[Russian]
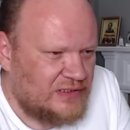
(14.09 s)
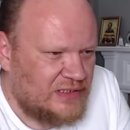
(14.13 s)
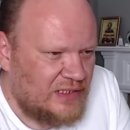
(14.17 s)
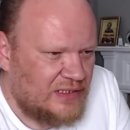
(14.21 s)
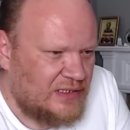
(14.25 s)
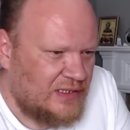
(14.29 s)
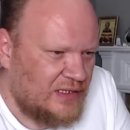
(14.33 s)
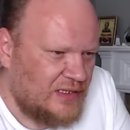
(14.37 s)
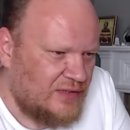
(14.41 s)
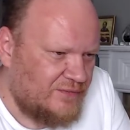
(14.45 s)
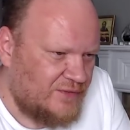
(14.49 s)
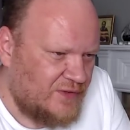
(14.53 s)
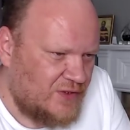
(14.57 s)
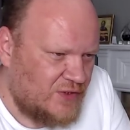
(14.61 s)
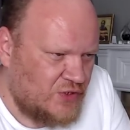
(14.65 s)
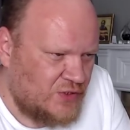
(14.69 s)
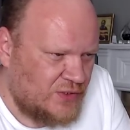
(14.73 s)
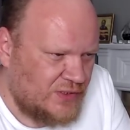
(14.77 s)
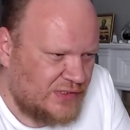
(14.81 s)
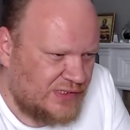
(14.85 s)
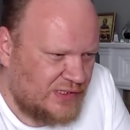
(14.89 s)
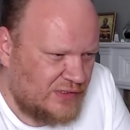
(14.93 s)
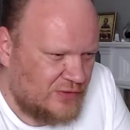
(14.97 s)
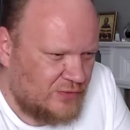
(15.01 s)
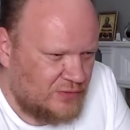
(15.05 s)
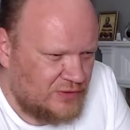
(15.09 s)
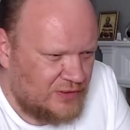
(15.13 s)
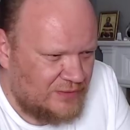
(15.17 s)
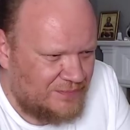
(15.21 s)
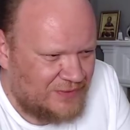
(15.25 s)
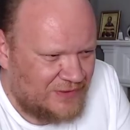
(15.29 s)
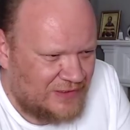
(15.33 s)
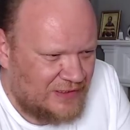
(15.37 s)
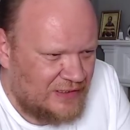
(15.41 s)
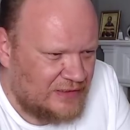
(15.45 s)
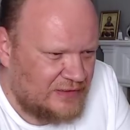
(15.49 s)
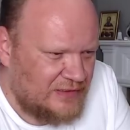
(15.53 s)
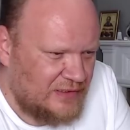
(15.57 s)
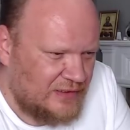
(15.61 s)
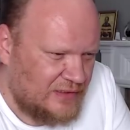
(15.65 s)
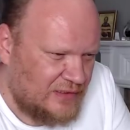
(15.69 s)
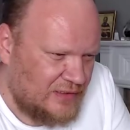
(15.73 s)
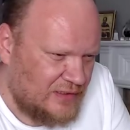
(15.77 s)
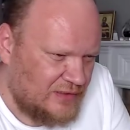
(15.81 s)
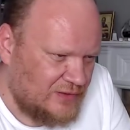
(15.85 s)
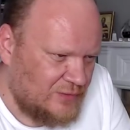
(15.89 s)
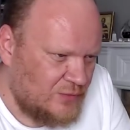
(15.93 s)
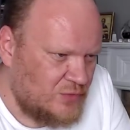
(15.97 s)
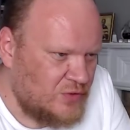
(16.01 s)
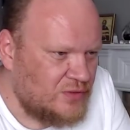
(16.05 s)
Такие вещи за годы практики
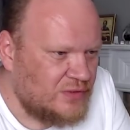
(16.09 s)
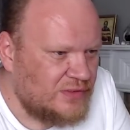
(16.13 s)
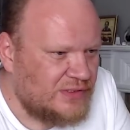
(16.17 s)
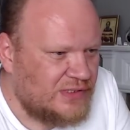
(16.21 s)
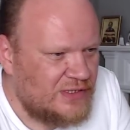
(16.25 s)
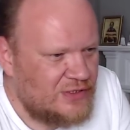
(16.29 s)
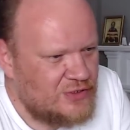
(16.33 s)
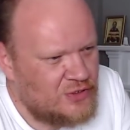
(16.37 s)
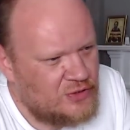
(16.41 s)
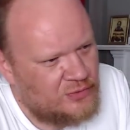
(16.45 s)
я научился